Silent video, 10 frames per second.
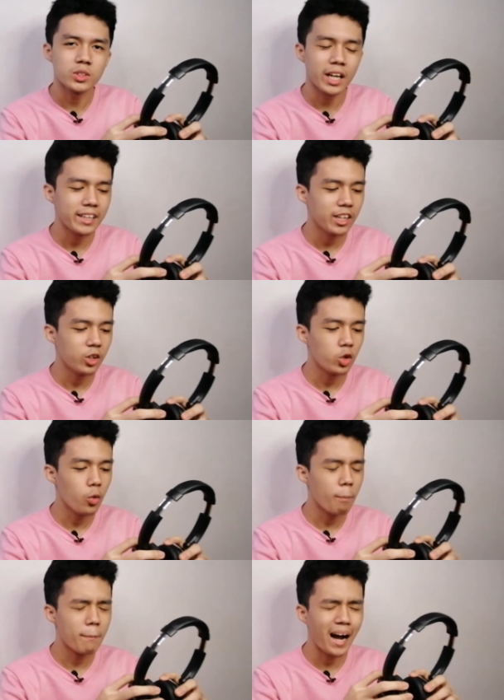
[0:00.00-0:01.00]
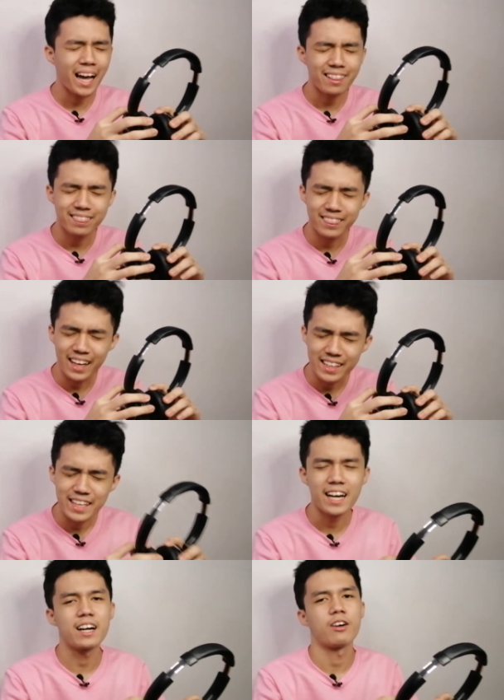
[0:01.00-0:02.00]
ko sa kanya yung maganda
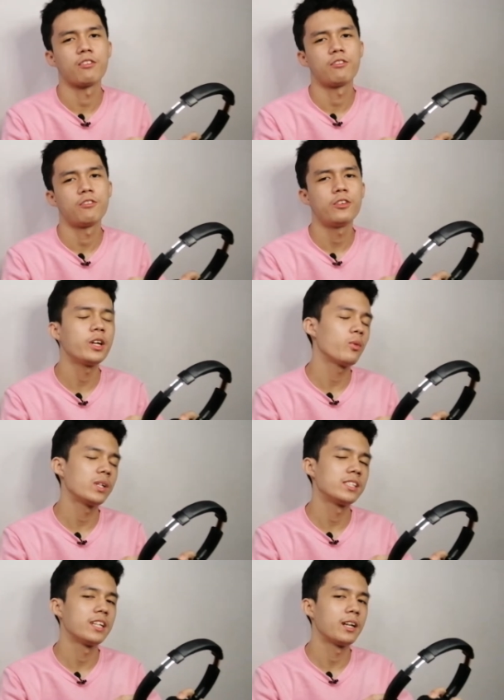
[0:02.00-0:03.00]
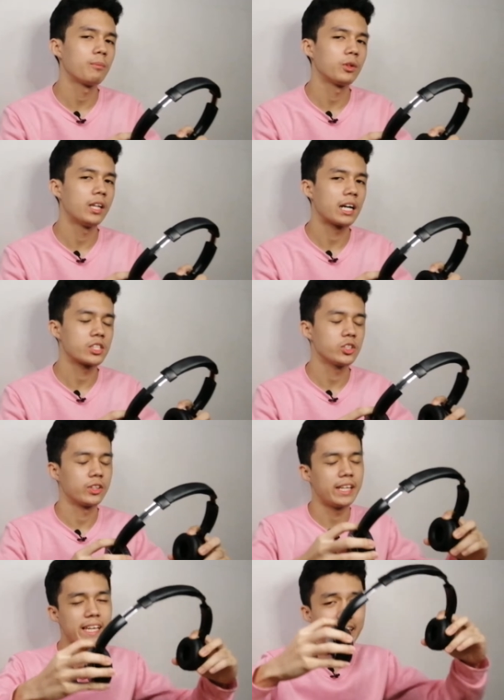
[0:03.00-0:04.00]
niya nga frequency
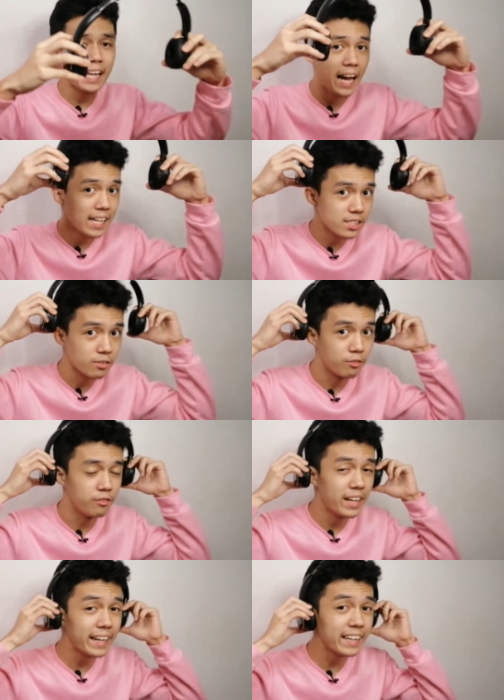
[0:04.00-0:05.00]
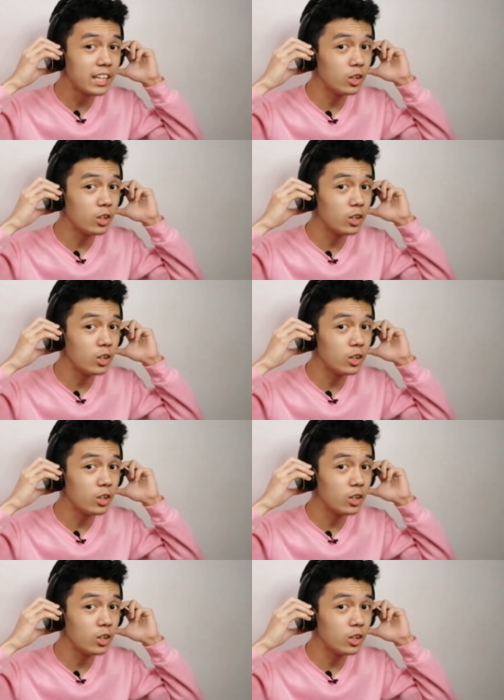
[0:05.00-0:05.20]
reproduction. It has very